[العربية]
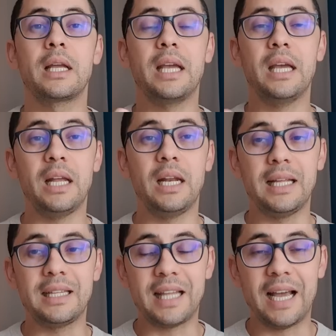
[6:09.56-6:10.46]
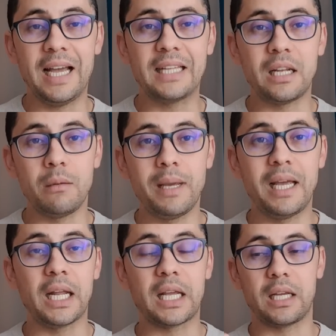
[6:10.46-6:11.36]
جه الاتحاد
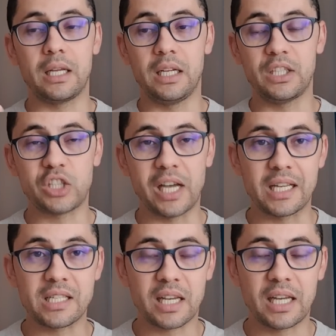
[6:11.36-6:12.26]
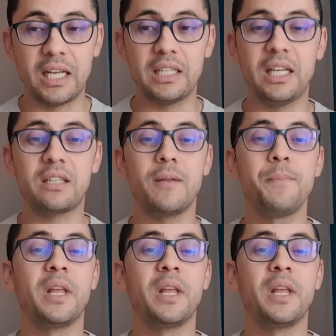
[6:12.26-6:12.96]
المالك للشقه السكنيه ديت